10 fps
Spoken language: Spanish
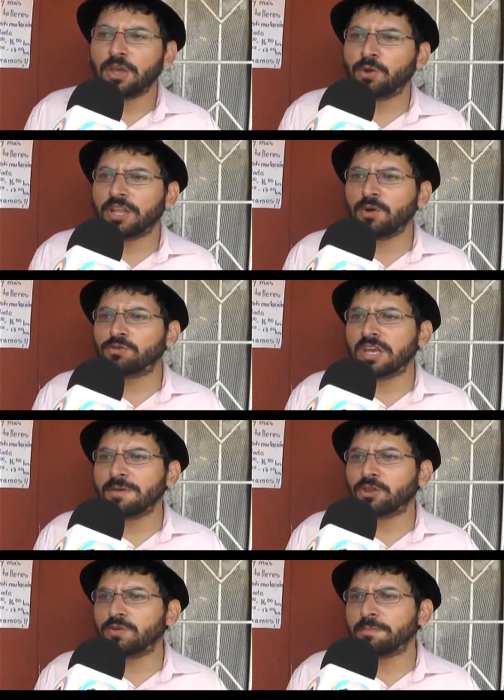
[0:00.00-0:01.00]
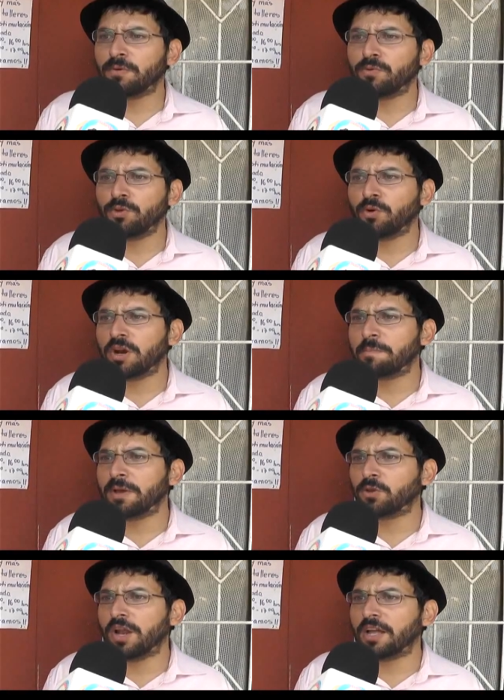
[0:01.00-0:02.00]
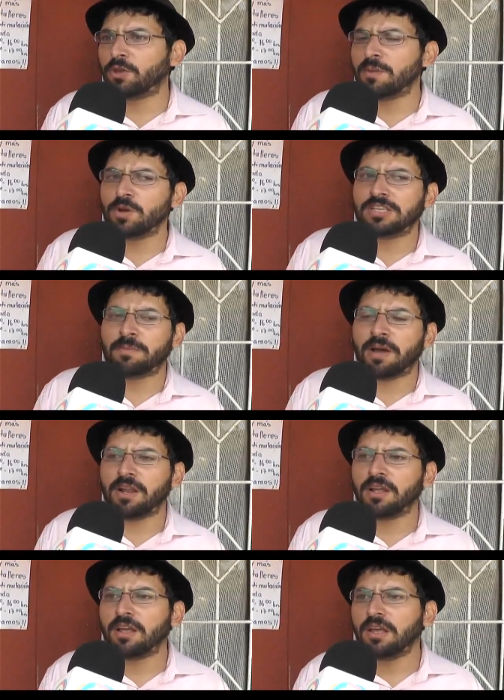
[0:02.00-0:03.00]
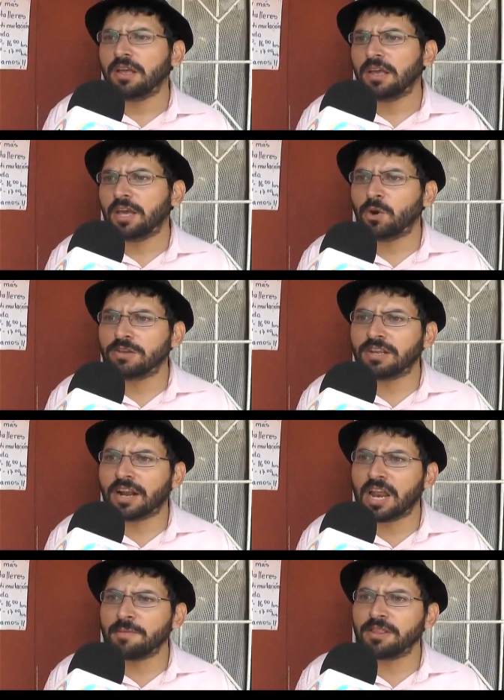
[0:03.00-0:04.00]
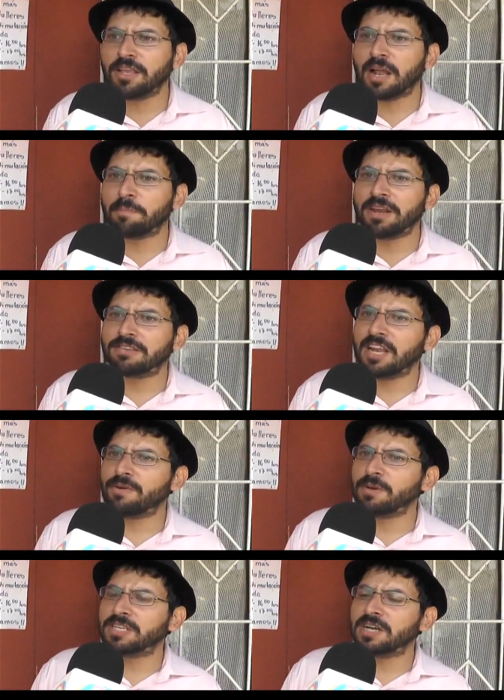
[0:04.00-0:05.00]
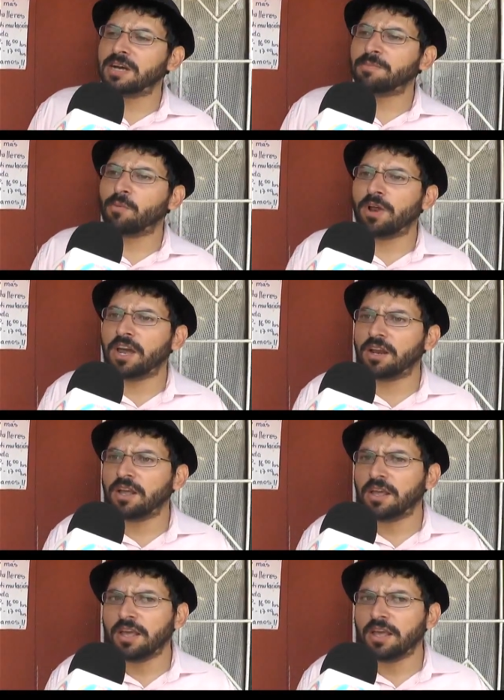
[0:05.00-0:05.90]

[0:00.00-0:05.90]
Yo he tenido un seguimiento bien profundo con respecto a las gestiones municipales y quiero decir claramente que al parecer la farmacia popular